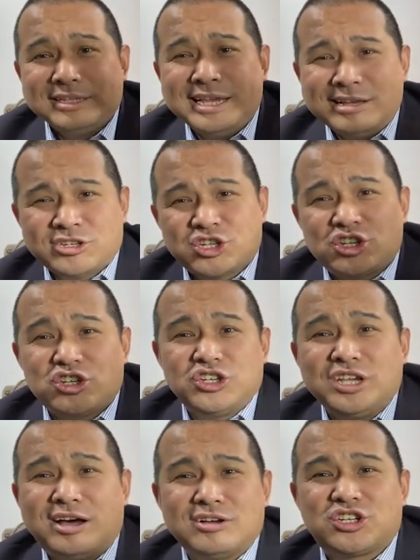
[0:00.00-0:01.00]
你
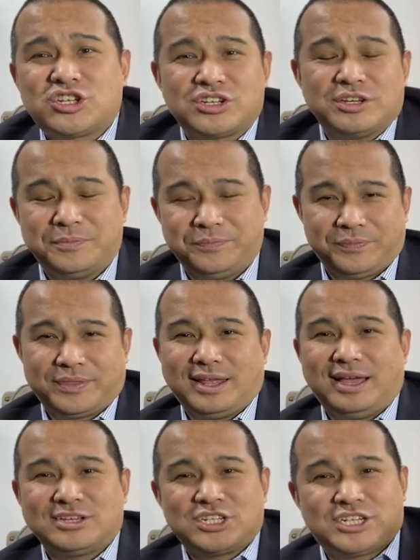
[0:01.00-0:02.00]
只要是
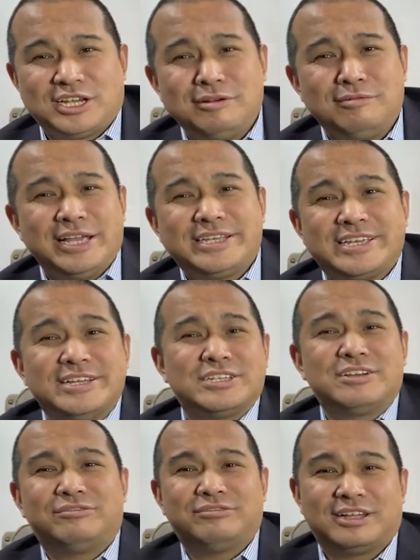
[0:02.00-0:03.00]
啊省委省
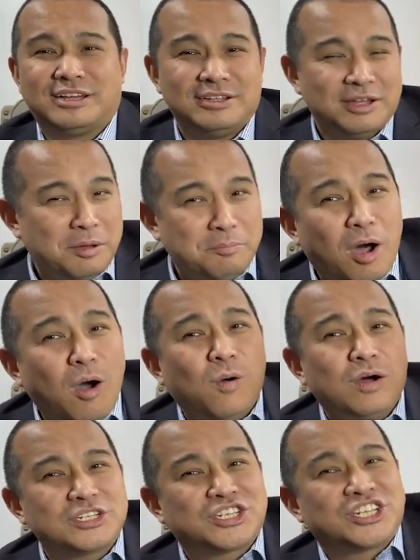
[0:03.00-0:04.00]
政府的，包
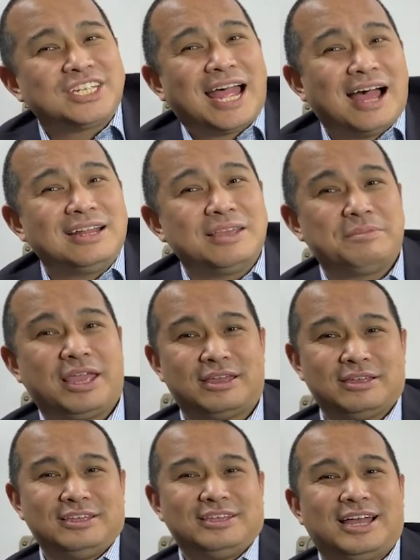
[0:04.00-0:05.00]
括食堂里
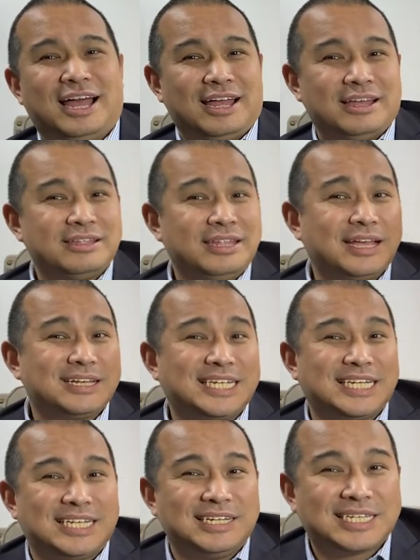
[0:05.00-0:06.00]
面啊那个
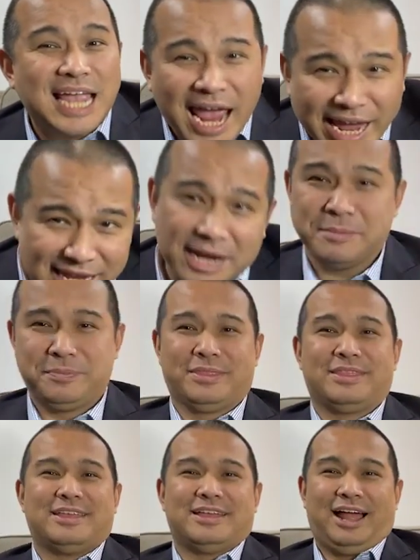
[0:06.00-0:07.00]
洗菜
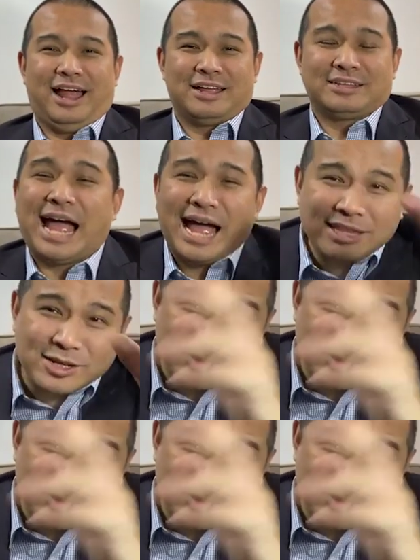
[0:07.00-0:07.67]
的啊，他